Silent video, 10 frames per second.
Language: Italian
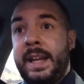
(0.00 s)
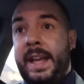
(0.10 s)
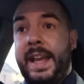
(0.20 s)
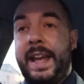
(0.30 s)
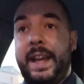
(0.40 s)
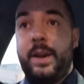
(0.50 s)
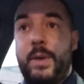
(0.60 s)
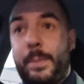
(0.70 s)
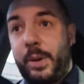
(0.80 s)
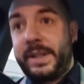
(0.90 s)
e
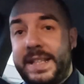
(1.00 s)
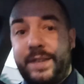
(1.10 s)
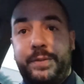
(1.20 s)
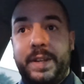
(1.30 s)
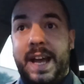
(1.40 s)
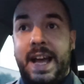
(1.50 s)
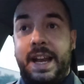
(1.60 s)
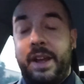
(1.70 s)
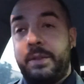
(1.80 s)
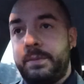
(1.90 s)
una prodezza
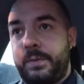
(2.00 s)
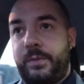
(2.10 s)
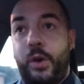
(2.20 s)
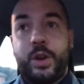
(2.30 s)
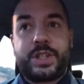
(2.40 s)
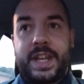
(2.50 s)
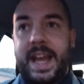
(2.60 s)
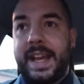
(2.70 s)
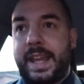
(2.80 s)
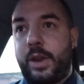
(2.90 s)
finale forse
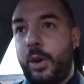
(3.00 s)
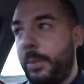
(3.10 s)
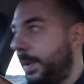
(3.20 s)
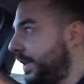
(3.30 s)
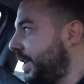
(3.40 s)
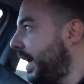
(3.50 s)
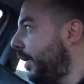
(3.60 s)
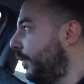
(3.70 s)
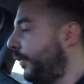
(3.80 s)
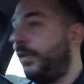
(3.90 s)
anche complice
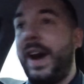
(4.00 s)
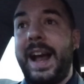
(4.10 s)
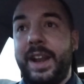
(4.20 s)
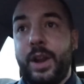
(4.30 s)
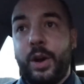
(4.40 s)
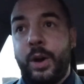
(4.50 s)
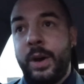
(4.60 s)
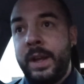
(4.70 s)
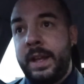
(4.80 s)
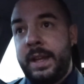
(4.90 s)
un fallo
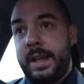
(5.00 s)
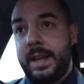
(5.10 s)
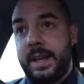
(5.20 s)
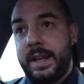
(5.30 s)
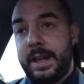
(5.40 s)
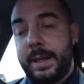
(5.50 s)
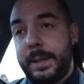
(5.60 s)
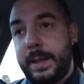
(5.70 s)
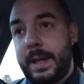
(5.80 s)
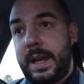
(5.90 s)
eh,
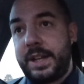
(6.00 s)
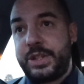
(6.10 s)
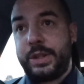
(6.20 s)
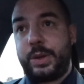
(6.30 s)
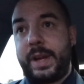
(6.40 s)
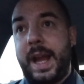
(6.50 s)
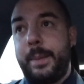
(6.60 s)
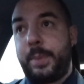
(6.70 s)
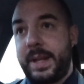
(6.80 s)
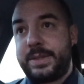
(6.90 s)
a
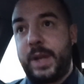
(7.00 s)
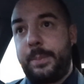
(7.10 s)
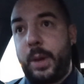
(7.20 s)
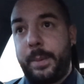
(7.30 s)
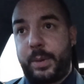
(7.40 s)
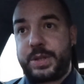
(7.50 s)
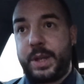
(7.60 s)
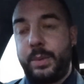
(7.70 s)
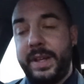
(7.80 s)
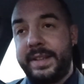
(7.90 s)
centrocampo l'azione poi è
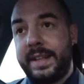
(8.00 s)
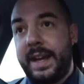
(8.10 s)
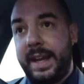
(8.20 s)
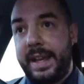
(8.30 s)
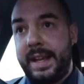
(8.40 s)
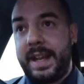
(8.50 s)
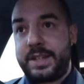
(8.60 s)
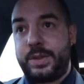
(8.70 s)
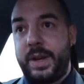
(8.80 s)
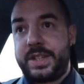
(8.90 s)
proseguita e
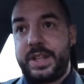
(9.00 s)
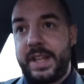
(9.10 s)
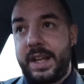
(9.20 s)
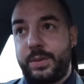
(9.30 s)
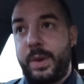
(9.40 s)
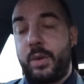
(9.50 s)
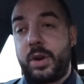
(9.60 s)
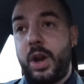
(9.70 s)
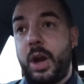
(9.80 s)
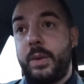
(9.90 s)
l'Ascoli ha segnato un
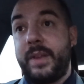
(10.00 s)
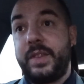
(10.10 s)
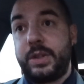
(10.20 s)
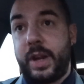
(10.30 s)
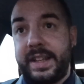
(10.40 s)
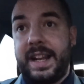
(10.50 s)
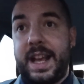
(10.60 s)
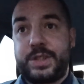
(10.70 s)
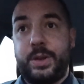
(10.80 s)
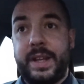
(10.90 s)
Eurogol, una vittoria
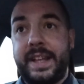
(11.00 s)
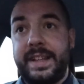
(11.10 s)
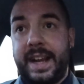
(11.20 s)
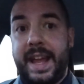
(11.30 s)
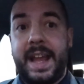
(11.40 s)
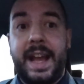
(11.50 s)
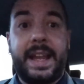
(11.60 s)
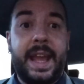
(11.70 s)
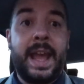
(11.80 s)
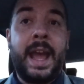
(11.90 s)
dell'Ascoli che direi
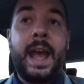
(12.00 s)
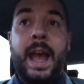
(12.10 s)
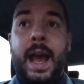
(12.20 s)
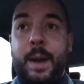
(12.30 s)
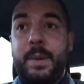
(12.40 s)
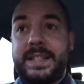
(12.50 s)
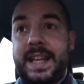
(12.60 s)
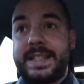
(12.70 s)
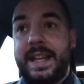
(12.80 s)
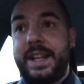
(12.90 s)
anche
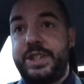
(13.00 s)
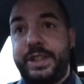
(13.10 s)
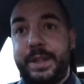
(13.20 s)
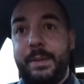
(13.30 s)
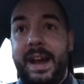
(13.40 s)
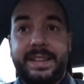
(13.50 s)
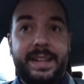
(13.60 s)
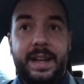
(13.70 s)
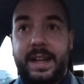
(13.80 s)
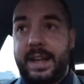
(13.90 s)
abbastanza
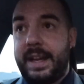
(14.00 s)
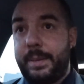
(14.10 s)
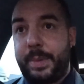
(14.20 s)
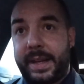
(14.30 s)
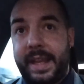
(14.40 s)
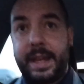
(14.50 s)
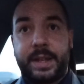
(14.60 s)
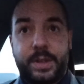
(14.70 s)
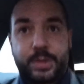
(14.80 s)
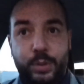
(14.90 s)
legittimata eh,
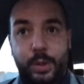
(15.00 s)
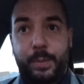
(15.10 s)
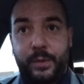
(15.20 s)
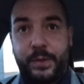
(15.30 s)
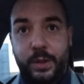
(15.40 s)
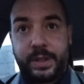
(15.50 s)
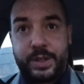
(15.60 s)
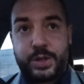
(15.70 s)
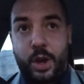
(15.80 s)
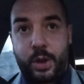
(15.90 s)
perché sotto il profilo del
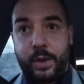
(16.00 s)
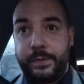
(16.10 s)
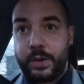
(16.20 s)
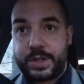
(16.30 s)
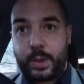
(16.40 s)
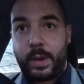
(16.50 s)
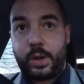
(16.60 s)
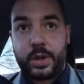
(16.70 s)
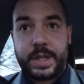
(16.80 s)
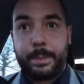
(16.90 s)
gioco forse
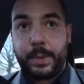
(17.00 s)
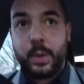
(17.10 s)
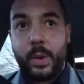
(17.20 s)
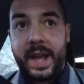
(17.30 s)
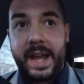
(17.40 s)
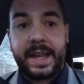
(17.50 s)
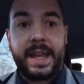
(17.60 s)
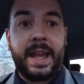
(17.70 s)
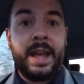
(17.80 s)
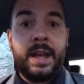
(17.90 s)
qualcosa in più e
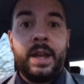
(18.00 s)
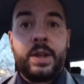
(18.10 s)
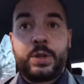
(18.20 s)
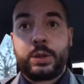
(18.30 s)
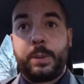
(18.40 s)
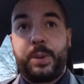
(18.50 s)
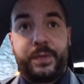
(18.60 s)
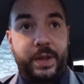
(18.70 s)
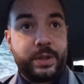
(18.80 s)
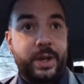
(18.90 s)
anche sotto il
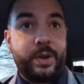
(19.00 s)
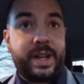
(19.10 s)
profilo delle